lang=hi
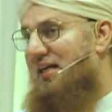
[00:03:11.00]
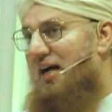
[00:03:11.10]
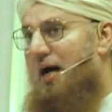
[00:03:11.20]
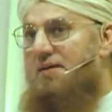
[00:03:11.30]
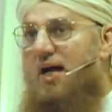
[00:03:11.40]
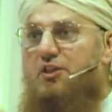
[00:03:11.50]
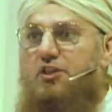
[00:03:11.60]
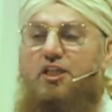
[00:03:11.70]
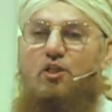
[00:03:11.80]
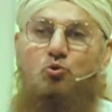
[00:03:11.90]
अब ये
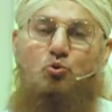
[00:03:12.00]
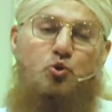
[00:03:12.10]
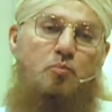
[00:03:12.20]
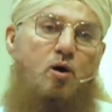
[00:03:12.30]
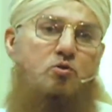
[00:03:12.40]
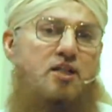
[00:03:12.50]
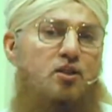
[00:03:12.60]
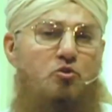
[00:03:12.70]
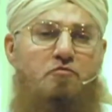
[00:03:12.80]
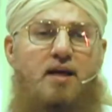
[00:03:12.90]
आशिक रसूल सुबह उठा
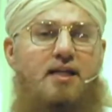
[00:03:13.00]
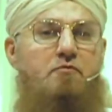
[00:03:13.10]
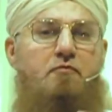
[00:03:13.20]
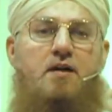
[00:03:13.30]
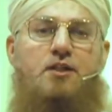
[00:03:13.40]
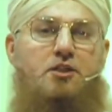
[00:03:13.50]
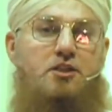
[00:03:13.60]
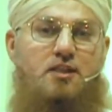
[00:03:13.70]
तो वेरी फ्रेश